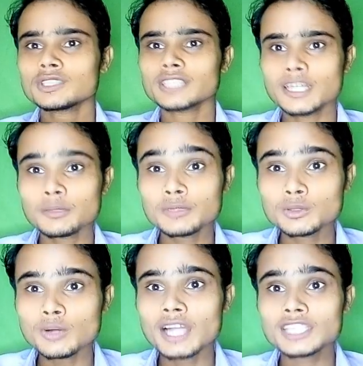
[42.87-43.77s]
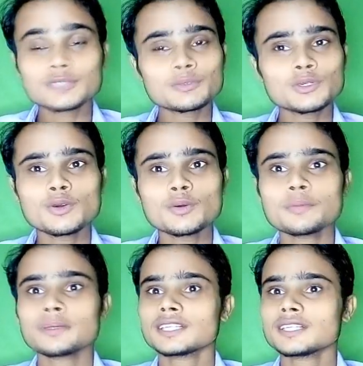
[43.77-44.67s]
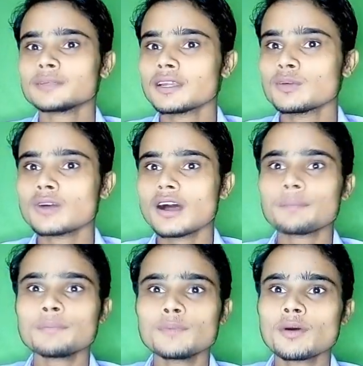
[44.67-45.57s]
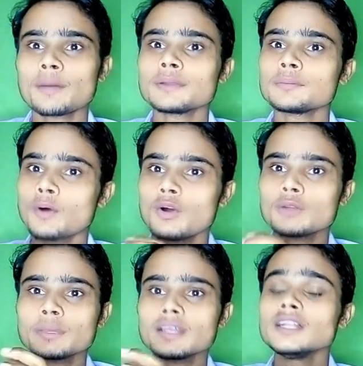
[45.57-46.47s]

चैनल में तो आज की वीडियो में बताने वाला हूँ आप मो अपने फ़ोन में